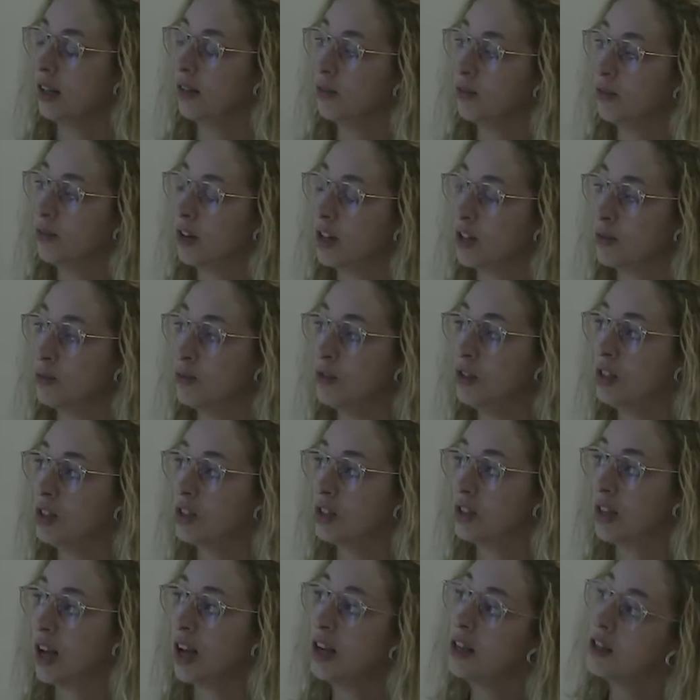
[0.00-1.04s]
faz muitas
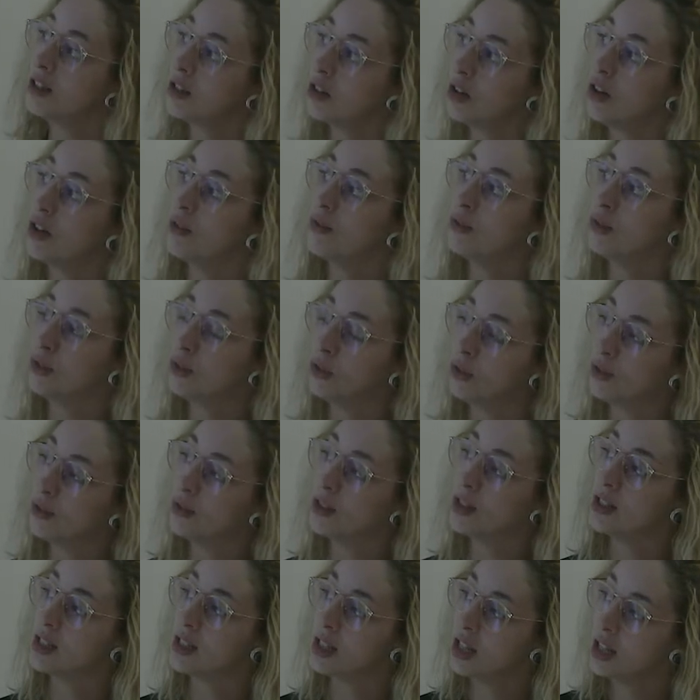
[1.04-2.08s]
talhas agora, voltou a
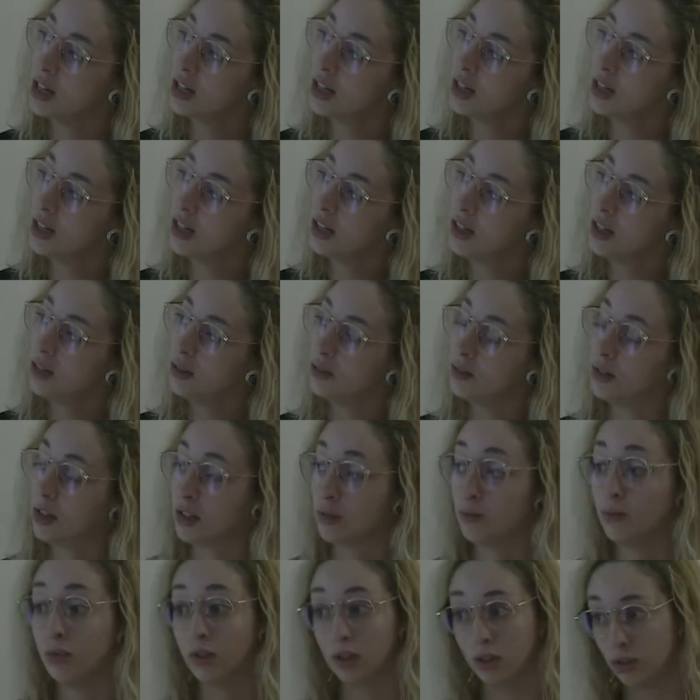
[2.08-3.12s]
fazer,
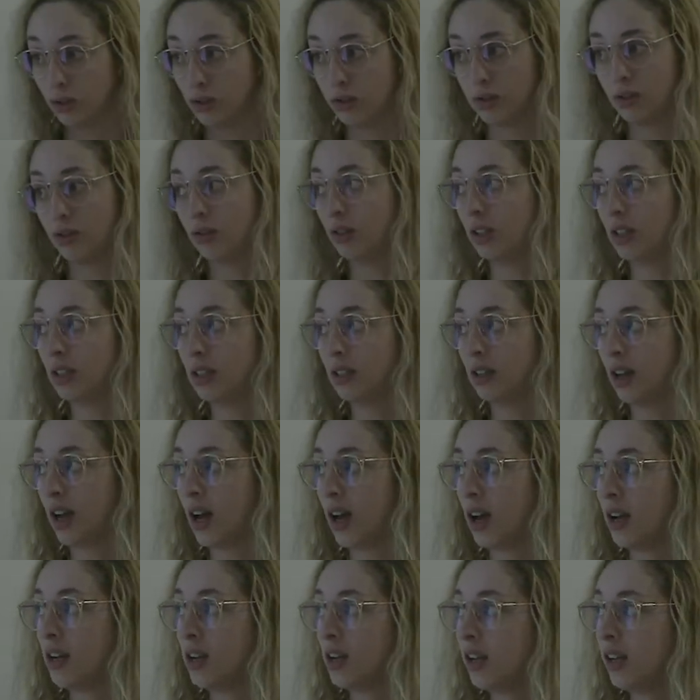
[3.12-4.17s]
faz muita louça
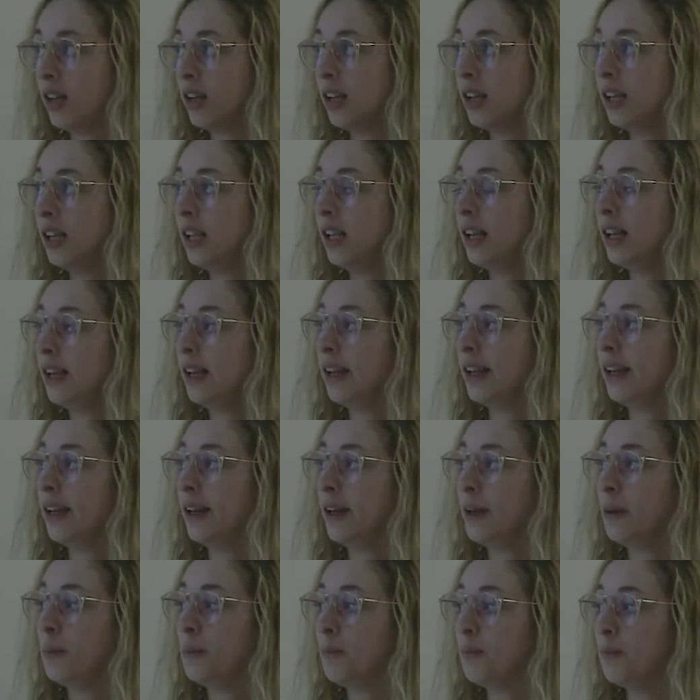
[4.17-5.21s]
utilitária
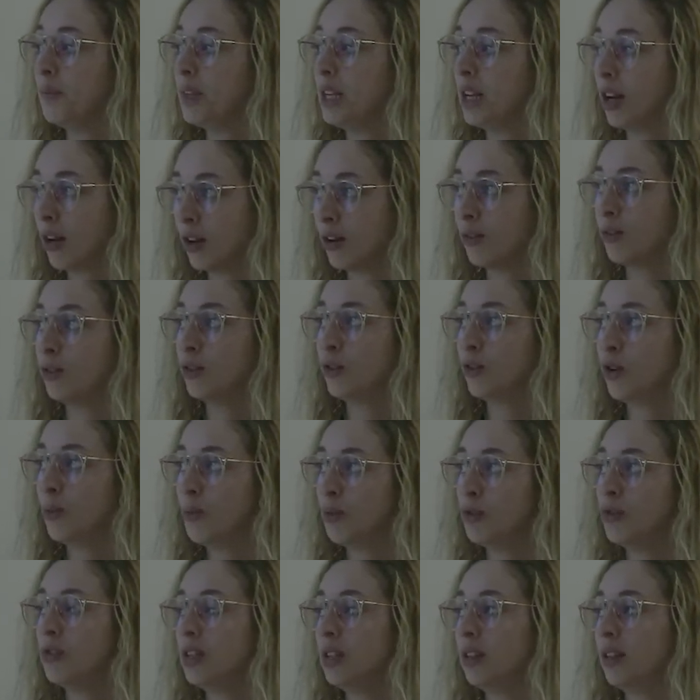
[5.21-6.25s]
um, e agora voltou a
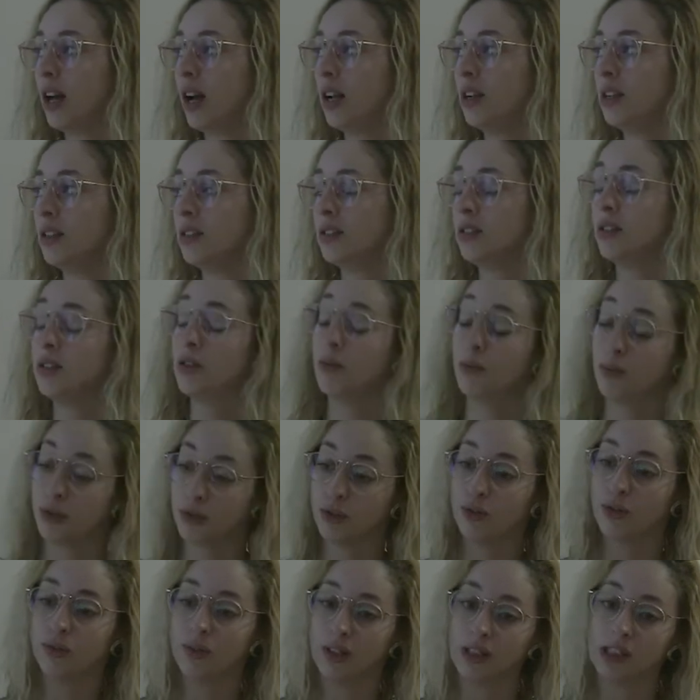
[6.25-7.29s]
produzir talhas. E São
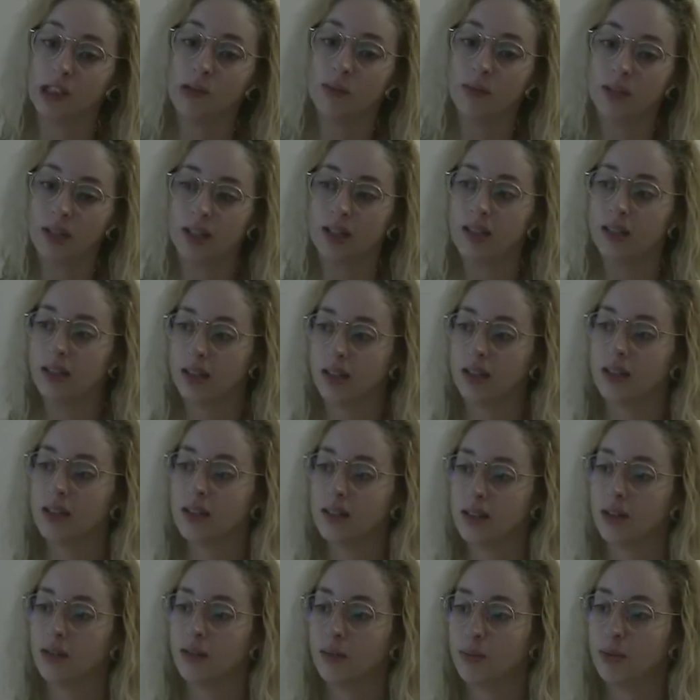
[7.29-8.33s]
Pedro Curval tem uma grande
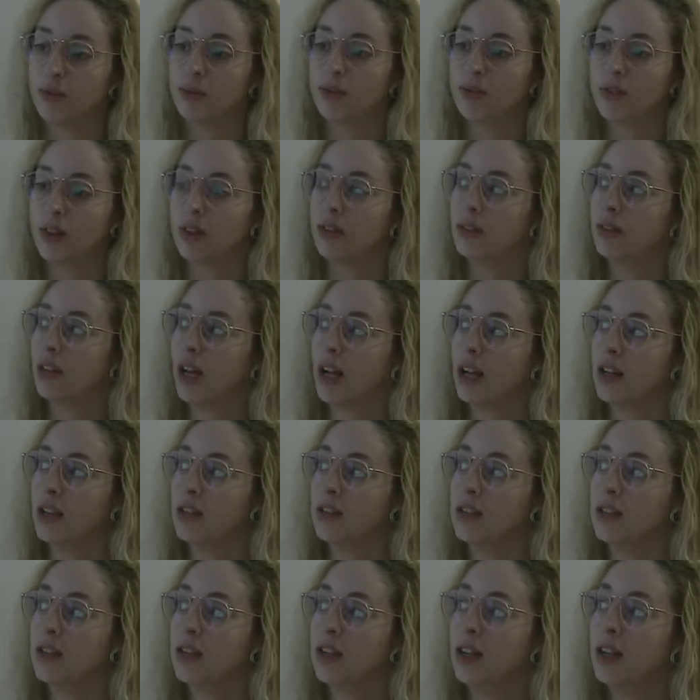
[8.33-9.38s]
tradição na produção de
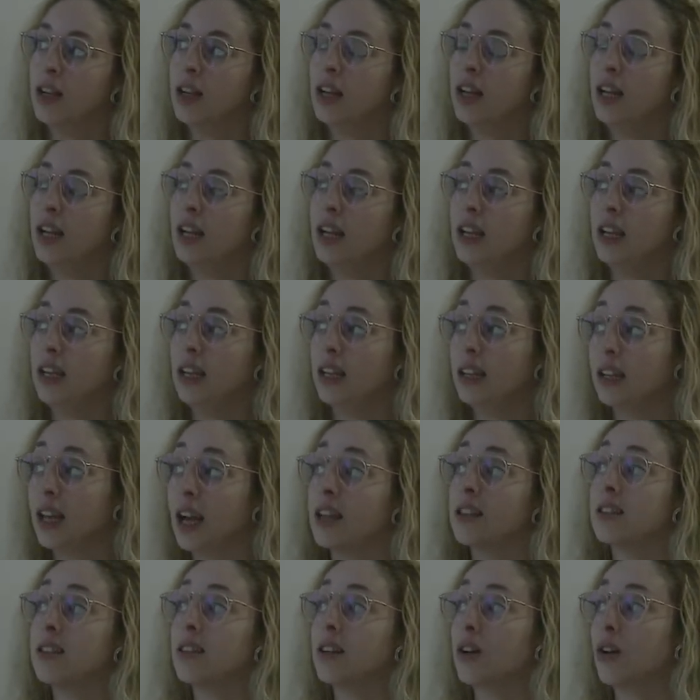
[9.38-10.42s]
talhas. E,
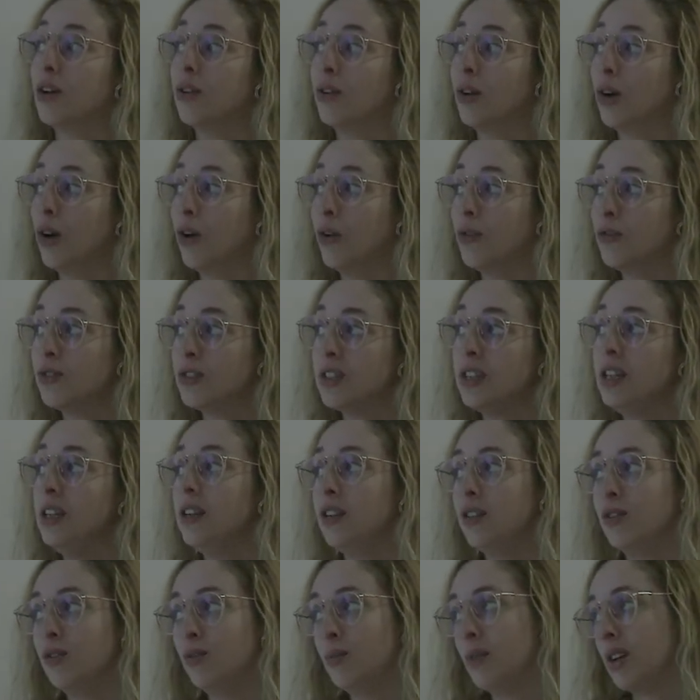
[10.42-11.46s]
aliás, a, a
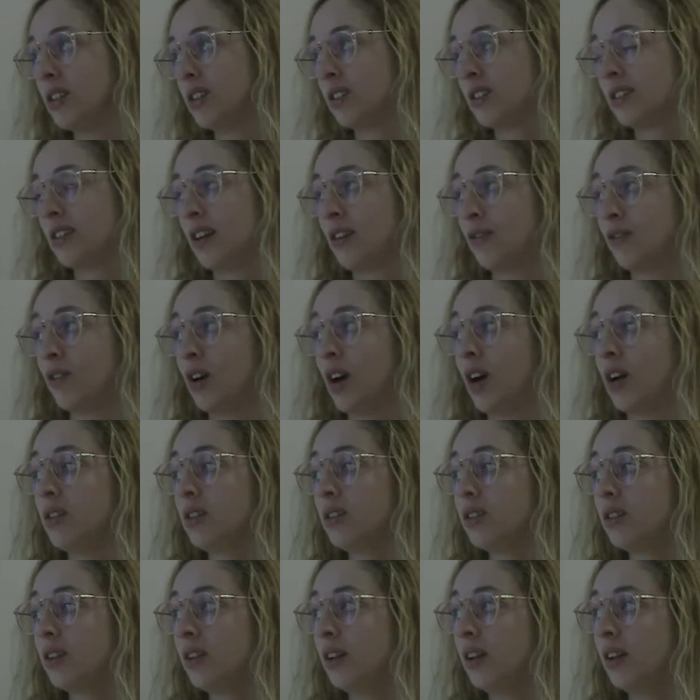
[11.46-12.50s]
oficina do mestre
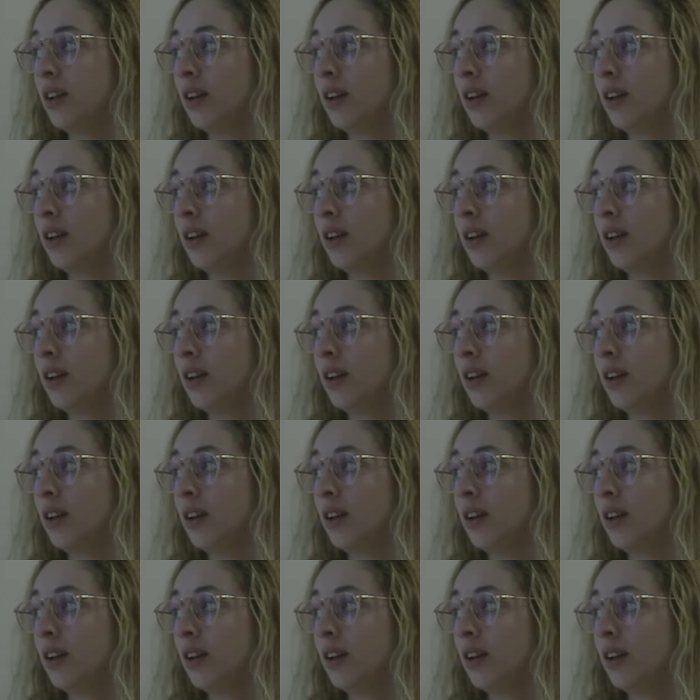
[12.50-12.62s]
Tavares